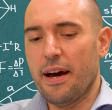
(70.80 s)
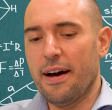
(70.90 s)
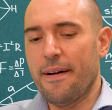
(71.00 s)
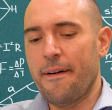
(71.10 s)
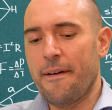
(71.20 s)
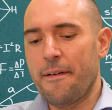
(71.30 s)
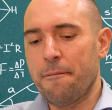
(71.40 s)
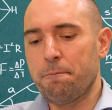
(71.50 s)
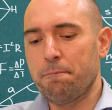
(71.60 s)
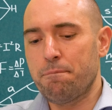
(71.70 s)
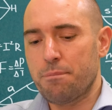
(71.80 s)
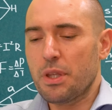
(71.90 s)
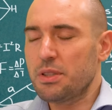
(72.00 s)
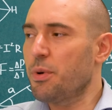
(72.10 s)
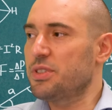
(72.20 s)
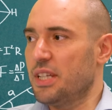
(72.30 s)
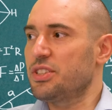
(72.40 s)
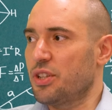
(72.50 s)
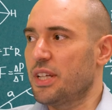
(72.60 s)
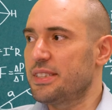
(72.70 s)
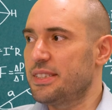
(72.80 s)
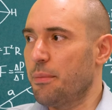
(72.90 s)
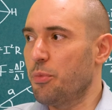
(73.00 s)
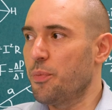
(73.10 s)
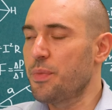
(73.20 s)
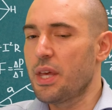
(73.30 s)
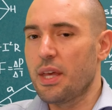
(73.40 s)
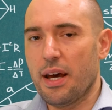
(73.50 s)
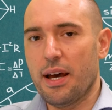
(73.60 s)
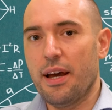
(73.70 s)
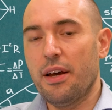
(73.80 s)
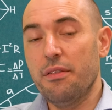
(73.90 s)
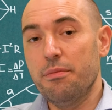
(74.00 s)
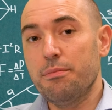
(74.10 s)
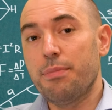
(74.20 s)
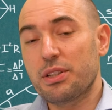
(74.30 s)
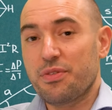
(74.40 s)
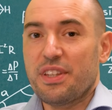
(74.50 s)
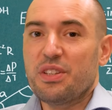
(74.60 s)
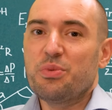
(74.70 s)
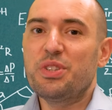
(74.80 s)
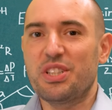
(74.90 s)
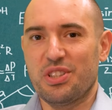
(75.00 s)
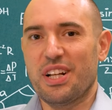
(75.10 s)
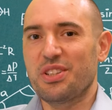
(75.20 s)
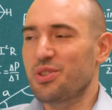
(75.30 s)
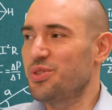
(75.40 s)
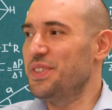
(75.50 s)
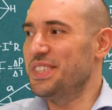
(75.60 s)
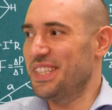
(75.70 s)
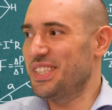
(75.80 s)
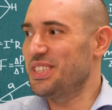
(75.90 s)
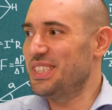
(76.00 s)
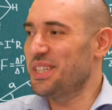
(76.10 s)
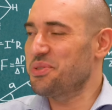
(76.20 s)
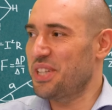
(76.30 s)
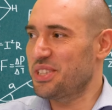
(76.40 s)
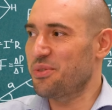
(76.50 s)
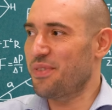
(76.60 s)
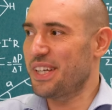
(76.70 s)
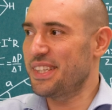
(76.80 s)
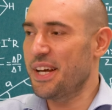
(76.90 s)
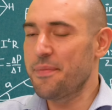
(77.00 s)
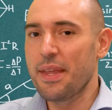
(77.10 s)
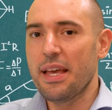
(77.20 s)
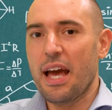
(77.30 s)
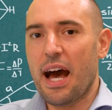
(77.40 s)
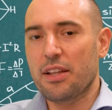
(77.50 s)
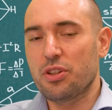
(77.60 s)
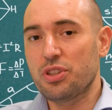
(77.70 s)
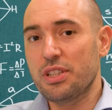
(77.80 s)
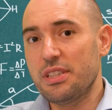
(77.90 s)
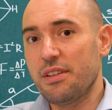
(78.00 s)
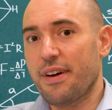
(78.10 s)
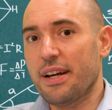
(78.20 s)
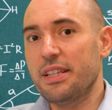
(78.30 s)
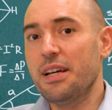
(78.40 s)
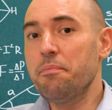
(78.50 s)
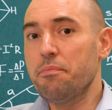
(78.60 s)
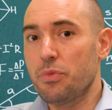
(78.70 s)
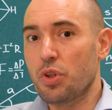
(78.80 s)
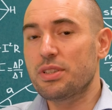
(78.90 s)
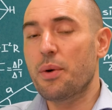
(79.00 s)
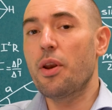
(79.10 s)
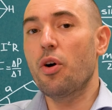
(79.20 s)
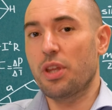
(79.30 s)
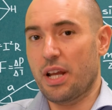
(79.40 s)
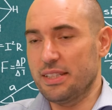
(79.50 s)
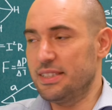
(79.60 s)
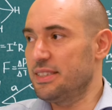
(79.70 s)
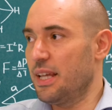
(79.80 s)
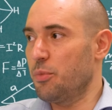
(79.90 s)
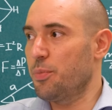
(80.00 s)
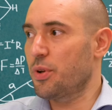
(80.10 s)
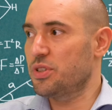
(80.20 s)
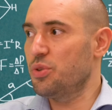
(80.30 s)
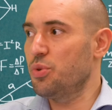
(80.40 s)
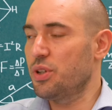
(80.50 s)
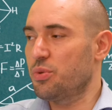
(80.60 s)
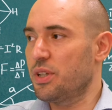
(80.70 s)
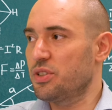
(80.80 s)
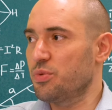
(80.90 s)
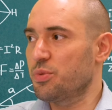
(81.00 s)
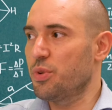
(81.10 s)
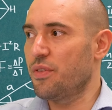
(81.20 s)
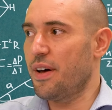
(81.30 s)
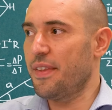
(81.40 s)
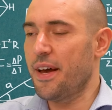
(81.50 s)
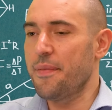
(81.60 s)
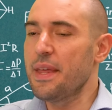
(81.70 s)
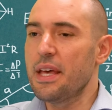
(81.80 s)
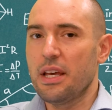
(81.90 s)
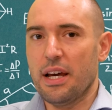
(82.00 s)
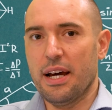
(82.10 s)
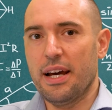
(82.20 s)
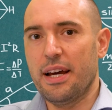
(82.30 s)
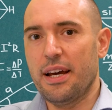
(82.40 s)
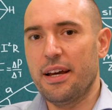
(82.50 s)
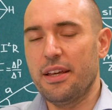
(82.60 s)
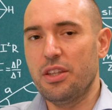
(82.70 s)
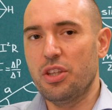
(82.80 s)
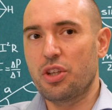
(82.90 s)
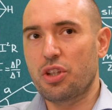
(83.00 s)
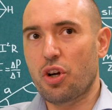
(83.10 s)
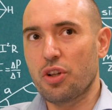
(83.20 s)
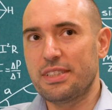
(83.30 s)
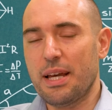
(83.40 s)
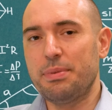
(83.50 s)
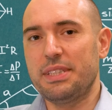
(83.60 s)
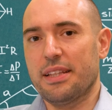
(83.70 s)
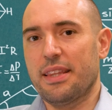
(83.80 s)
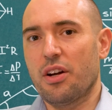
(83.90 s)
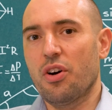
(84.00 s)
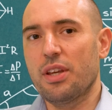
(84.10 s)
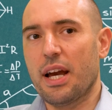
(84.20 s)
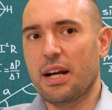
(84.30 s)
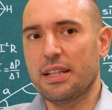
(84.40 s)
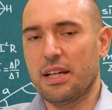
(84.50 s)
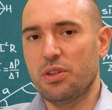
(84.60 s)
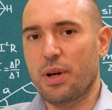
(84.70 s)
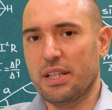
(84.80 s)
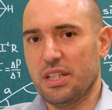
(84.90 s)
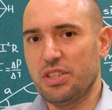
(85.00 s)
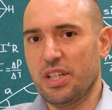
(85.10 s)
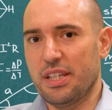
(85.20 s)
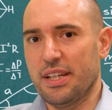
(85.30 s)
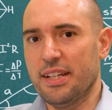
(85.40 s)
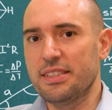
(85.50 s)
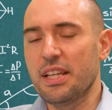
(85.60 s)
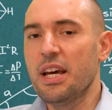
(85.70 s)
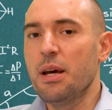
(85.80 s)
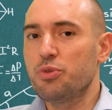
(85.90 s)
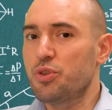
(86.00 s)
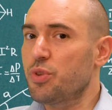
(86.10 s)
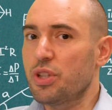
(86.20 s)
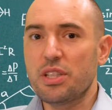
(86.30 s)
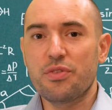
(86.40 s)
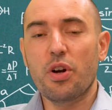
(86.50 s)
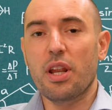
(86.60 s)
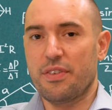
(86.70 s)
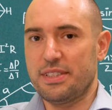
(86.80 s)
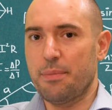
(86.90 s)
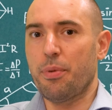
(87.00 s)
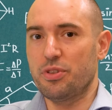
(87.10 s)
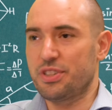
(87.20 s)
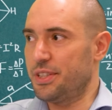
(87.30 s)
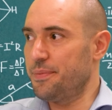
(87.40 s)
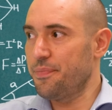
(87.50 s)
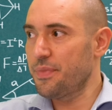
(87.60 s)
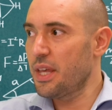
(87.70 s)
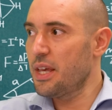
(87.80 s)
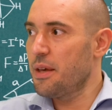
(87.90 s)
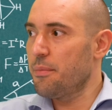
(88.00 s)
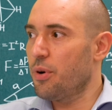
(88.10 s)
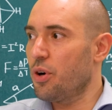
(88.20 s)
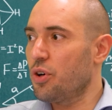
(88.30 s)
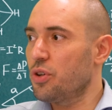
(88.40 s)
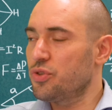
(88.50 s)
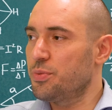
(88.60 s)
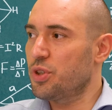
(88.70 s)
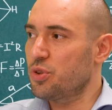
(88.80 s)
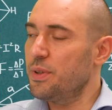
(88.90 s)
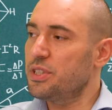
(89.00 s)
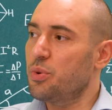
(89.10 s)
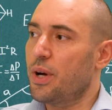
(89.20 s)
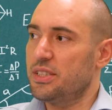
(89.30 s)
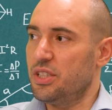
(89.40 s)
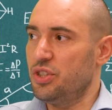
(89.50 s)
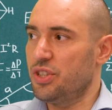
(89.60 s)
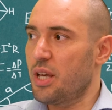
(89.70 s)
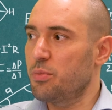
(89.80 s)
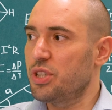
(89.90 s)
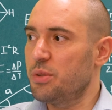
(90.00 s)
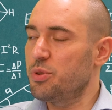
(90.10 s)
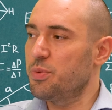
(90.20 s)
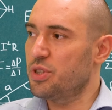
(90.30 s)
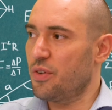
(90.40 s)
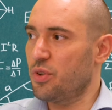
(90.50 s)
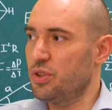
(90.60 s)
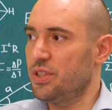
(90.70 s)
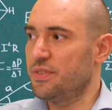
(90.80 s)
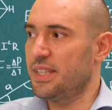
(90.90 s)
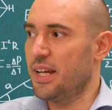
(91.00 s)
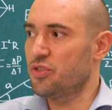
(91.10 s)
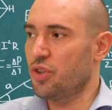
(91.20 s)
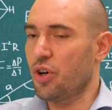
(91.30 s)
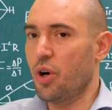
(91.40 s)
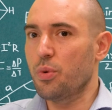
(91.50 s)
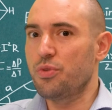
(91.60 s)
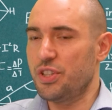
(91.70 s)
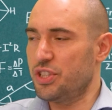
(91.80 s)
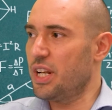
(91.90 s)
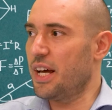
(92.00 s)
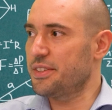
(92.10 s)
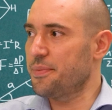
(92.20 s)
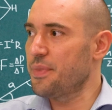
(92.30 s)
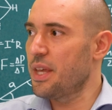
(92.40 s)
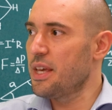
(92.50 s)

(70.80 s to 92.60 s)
E, to jest mocna strona systemu. E, bardzo fajne są dzieci, no ale to oczywiste, dzieci z założenia są fajne. A to, co jest niefajne, to cała logika systemu, procedury, które są zbudowane e, i koncepcja tego, jaka ta edukacja dzisiaj jest, przy czym to nie jest w ogóle kwestia Polski. Bo żeby zrozumieć edukację dzisiaj, musielibyśmy cofnąć się wstecz o około 200 lat.